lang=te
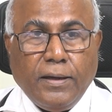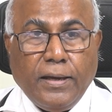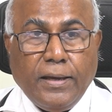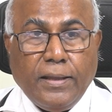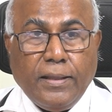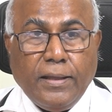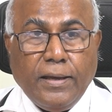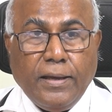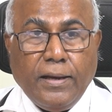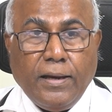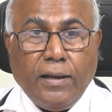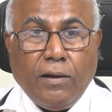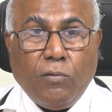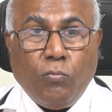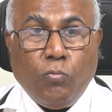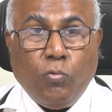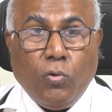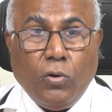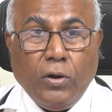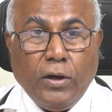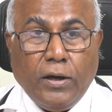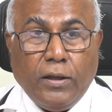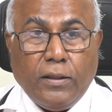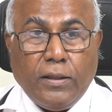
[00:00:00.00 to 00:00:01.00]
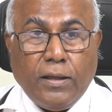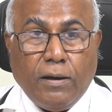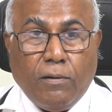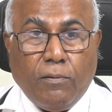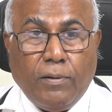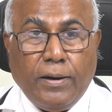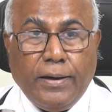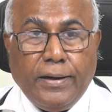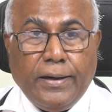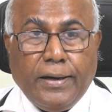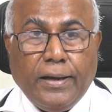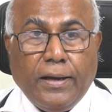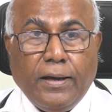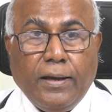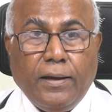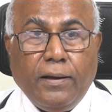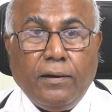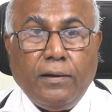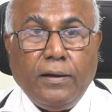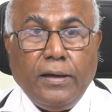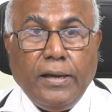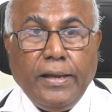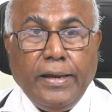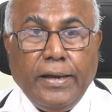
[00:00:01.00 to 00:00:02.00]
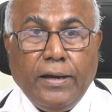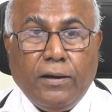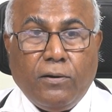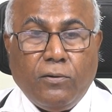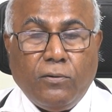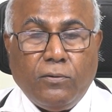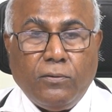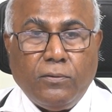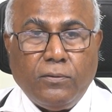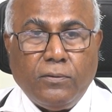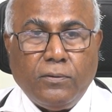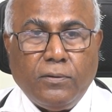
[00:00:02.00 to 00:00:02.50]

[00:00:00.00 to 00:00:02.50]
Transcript: ఏదైనా వంగుదామంటే లీకు